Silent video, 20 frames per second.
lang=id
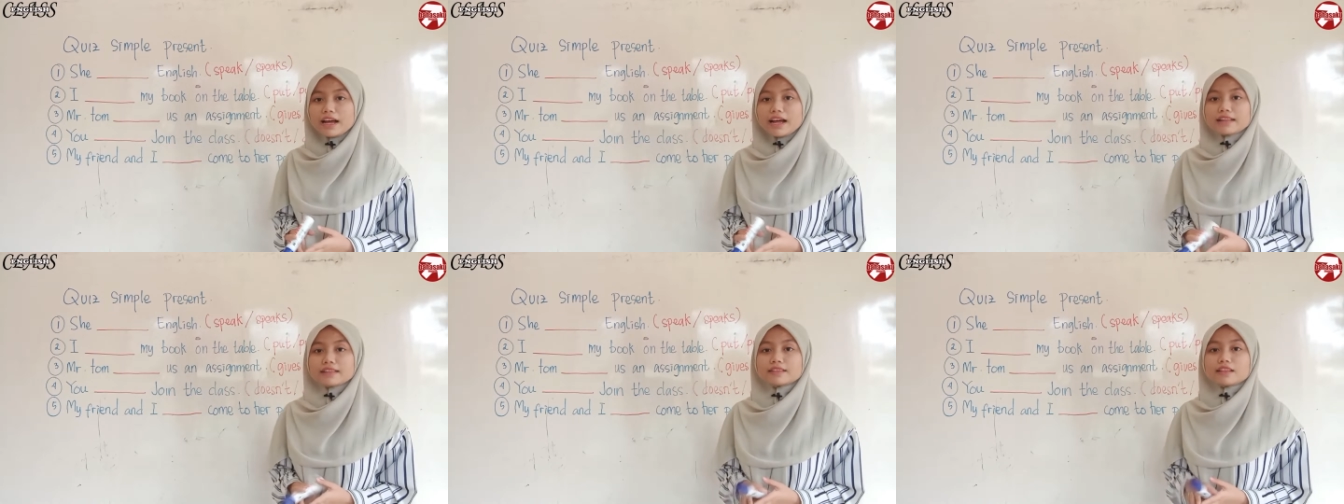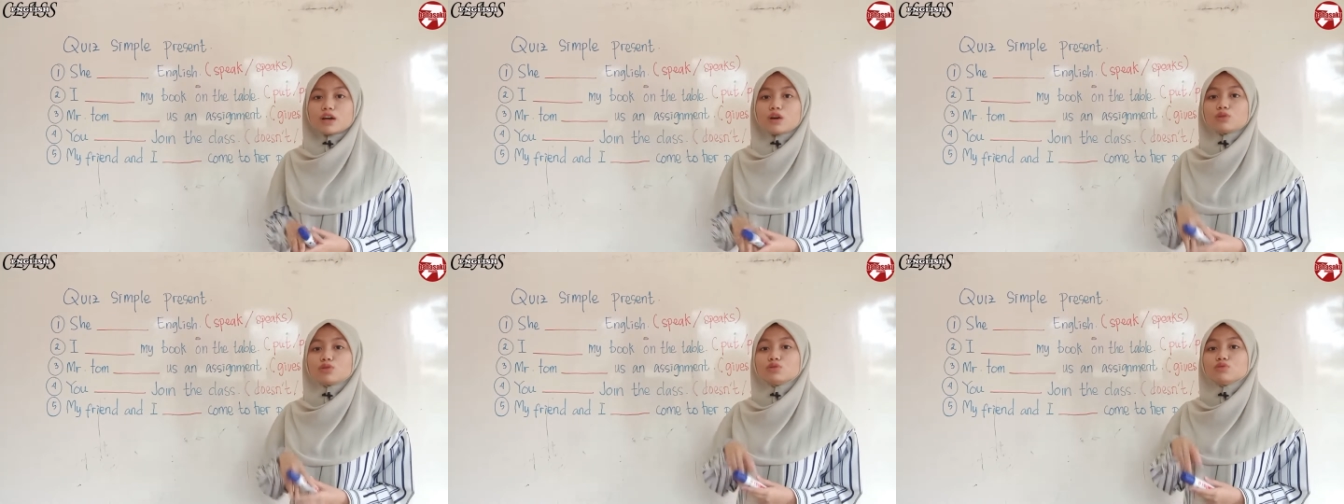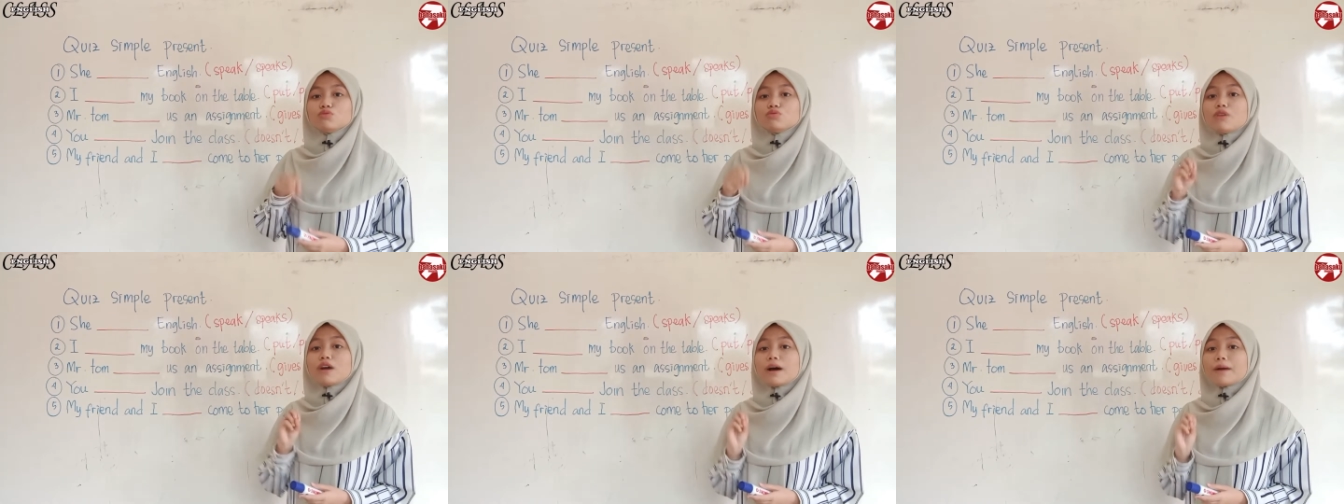atau
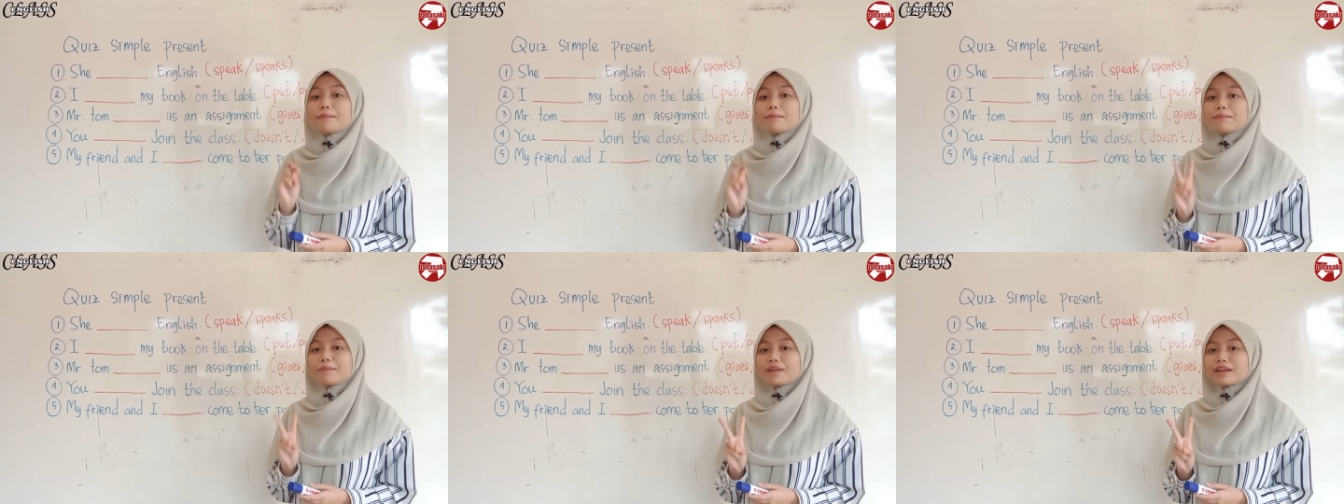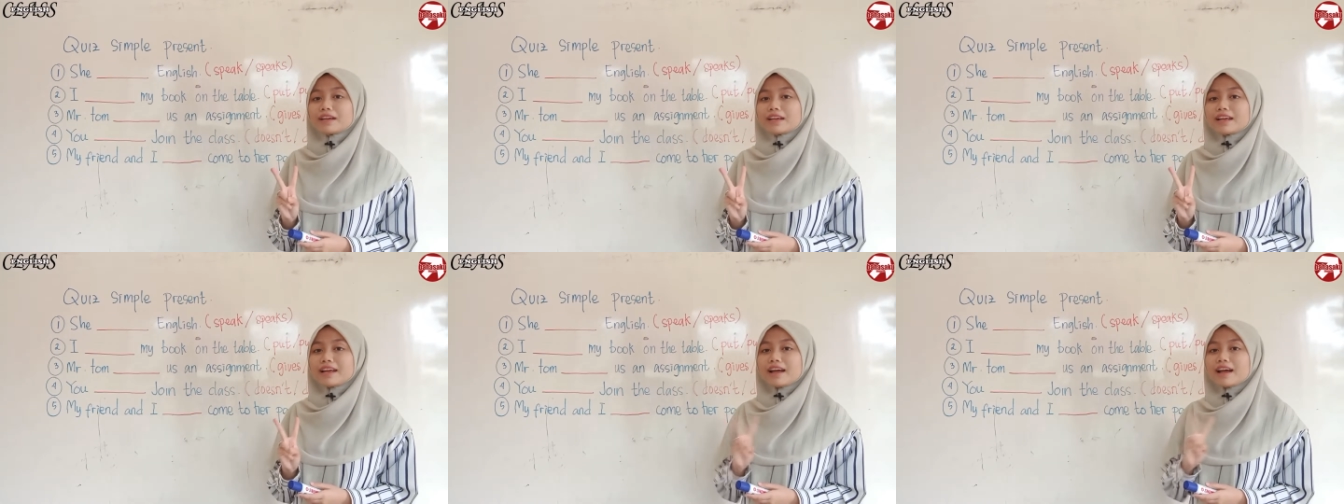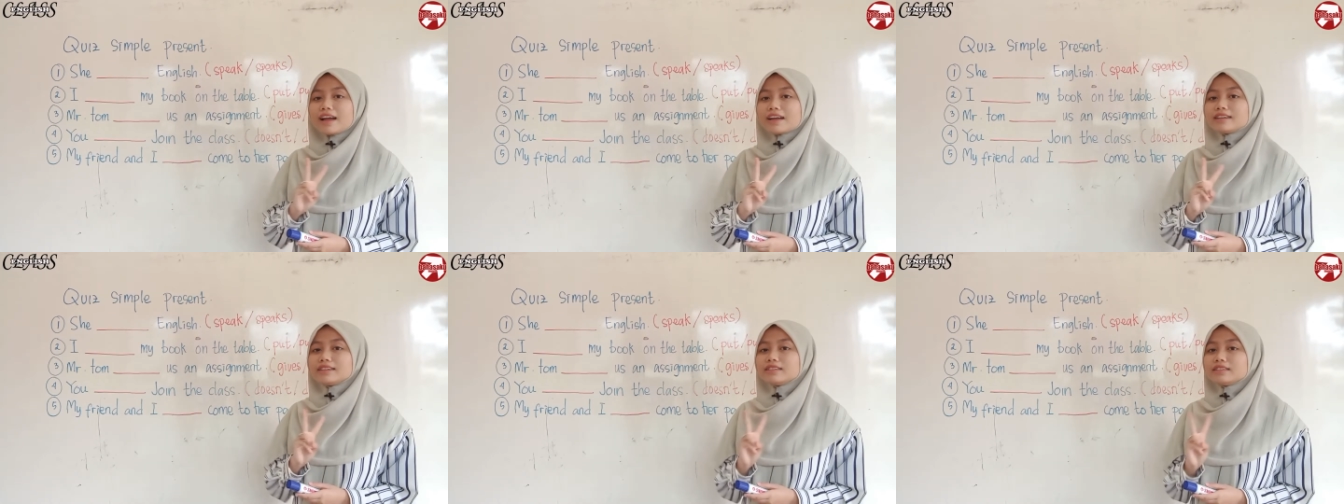dua
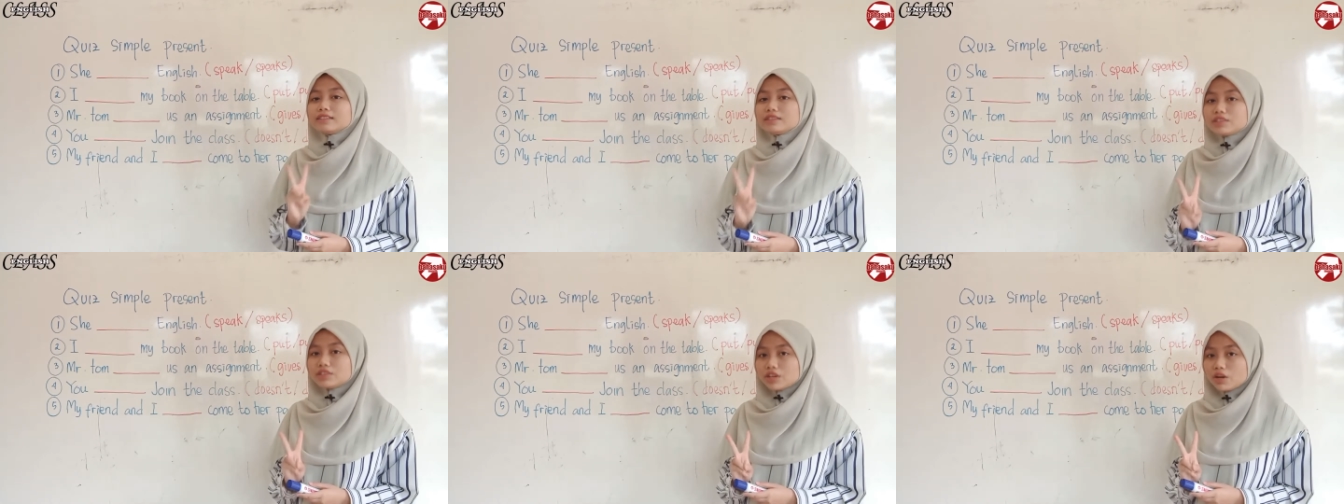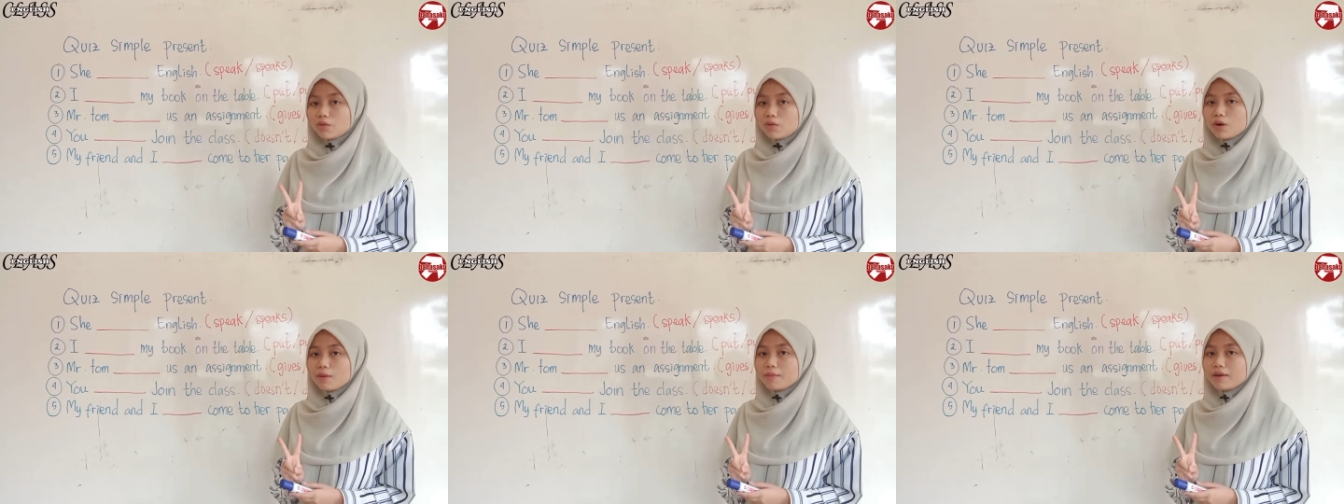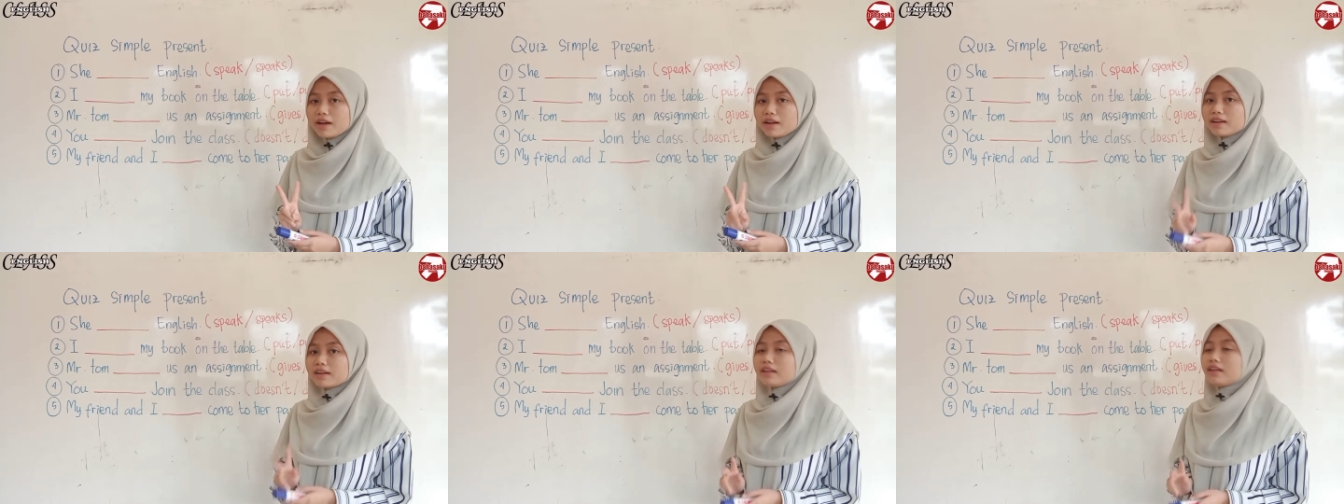pilihan
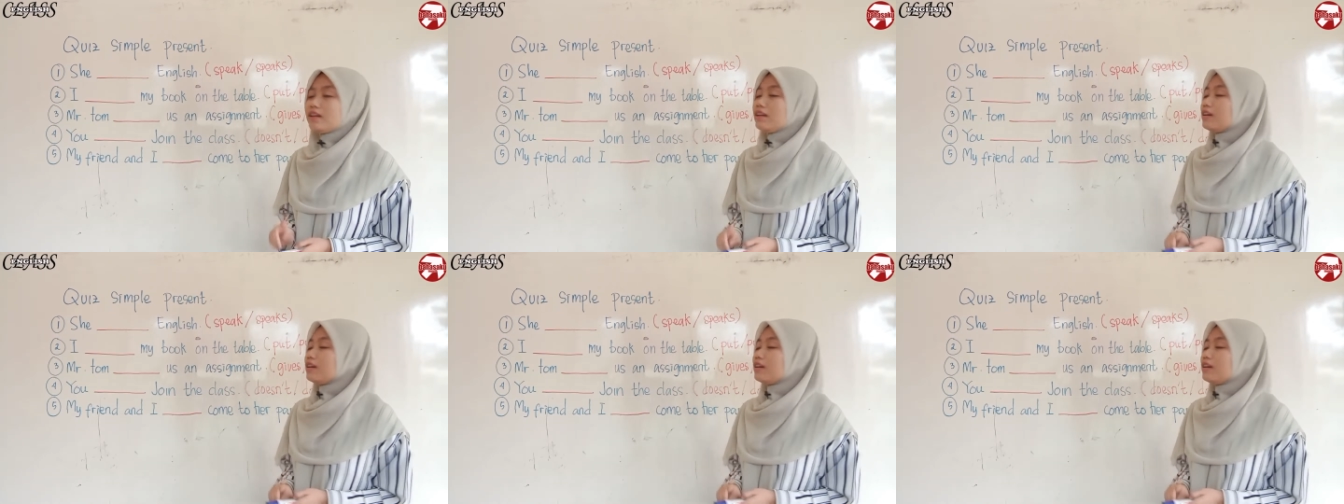jawaban.